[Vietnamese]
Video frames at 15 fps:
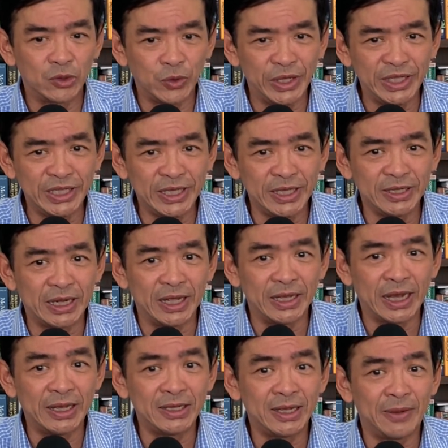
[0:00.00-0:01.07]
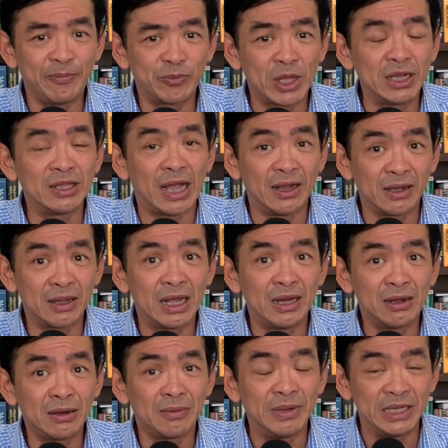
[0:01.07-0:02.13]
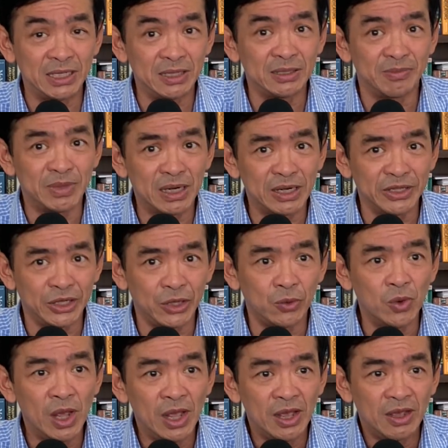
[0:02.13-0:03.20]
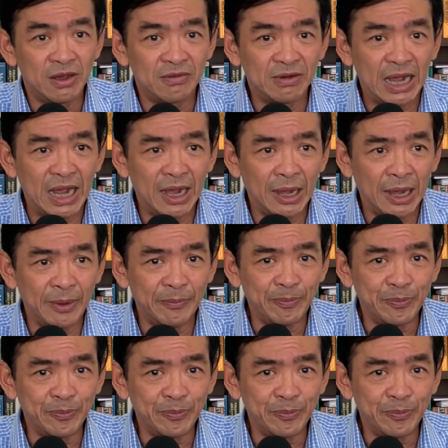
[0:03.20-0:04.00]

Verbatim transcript: tuy nhiên thì cái tinh thần có thể nói là bị suy sụp rất là nhiều và